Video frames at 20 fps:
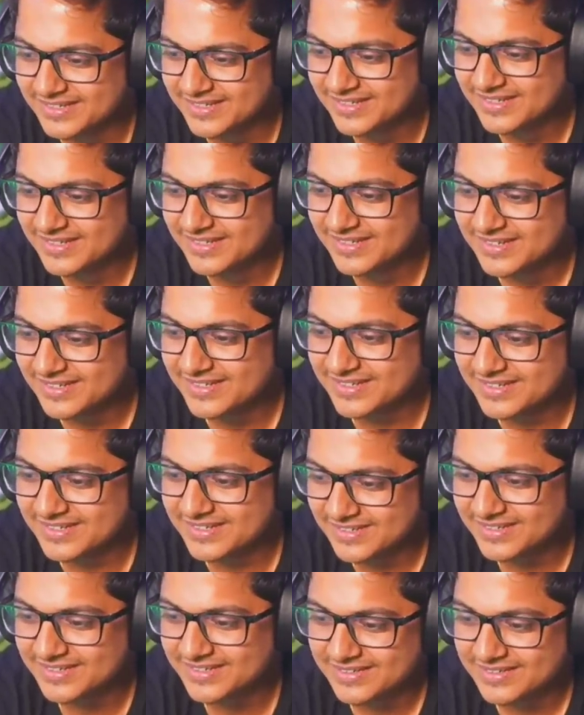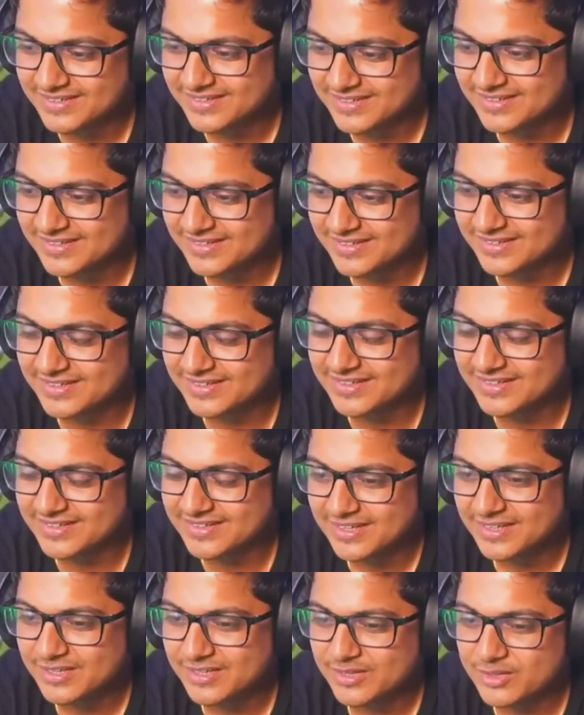मॉर्निंग के बाद लवी डबी
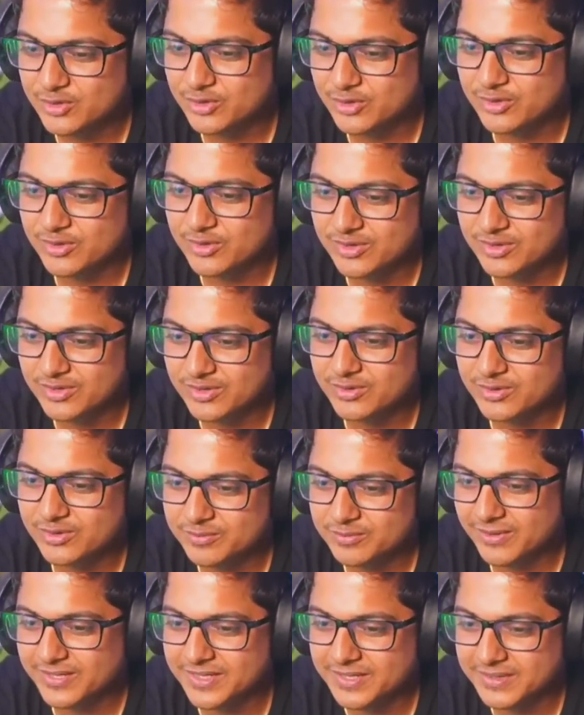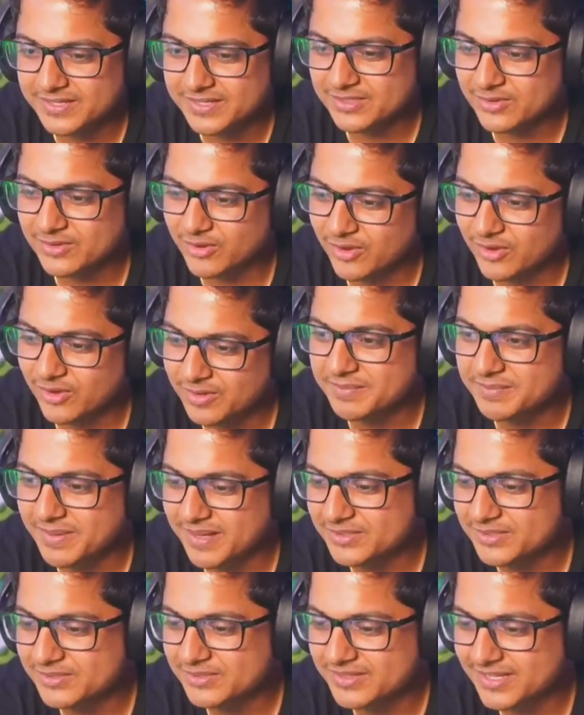मम्मी मम्मी गुड मॉर्निंग के बाद कॉल पे ही बात
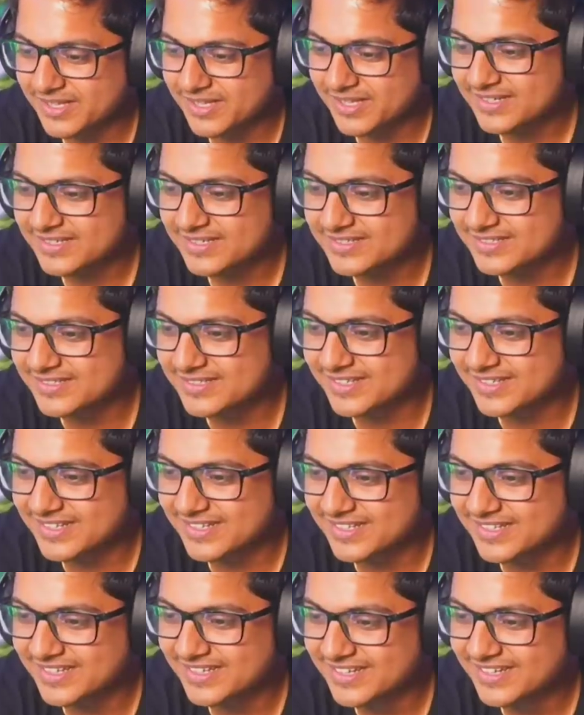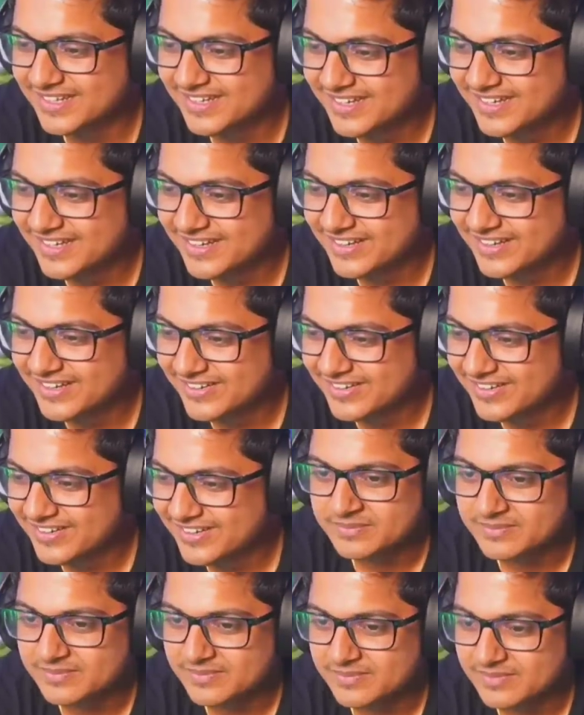होता है ना
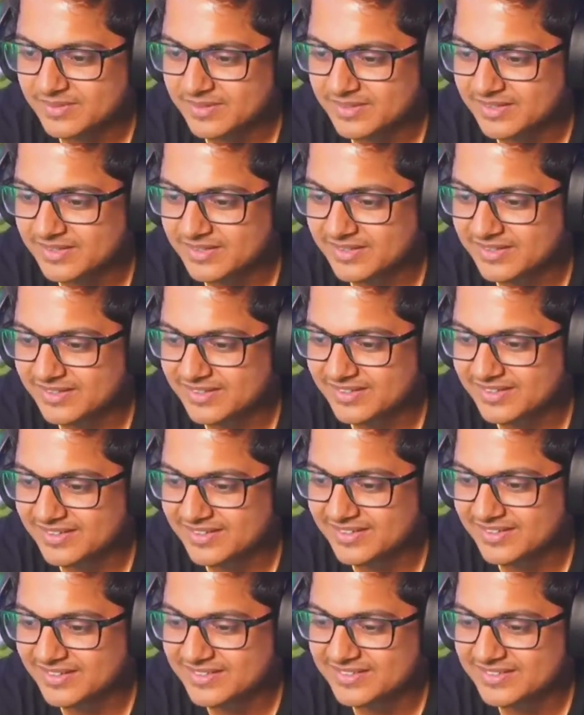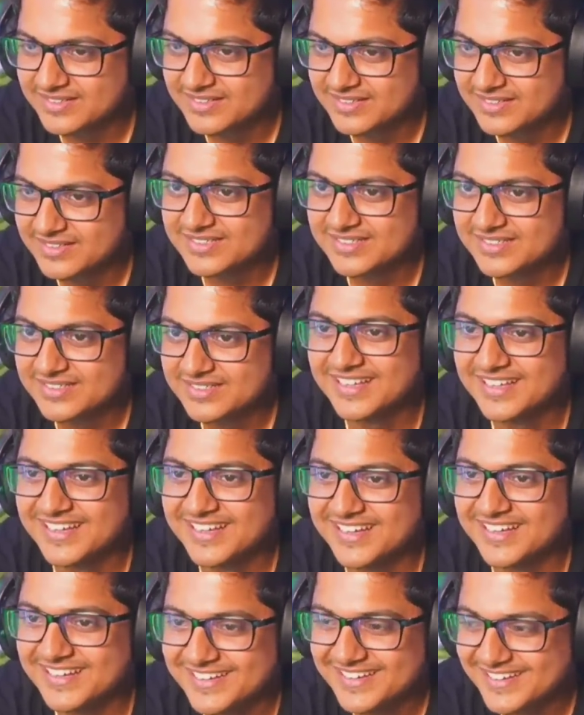और क्या हाल है
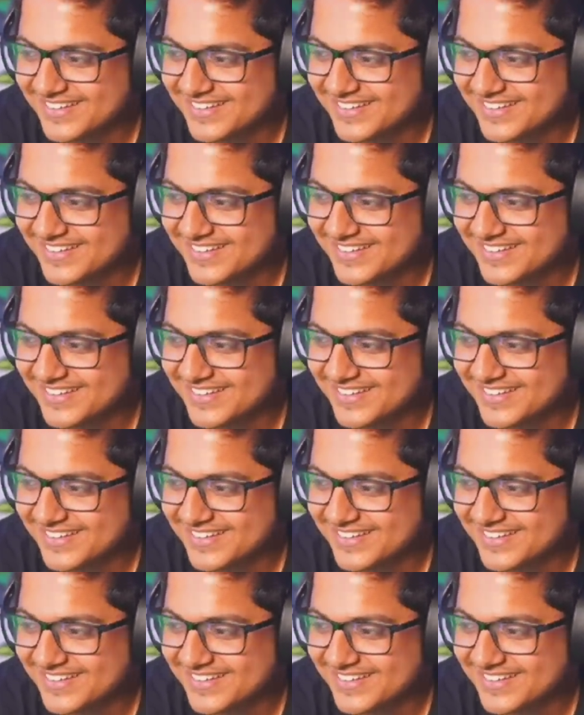बड़ा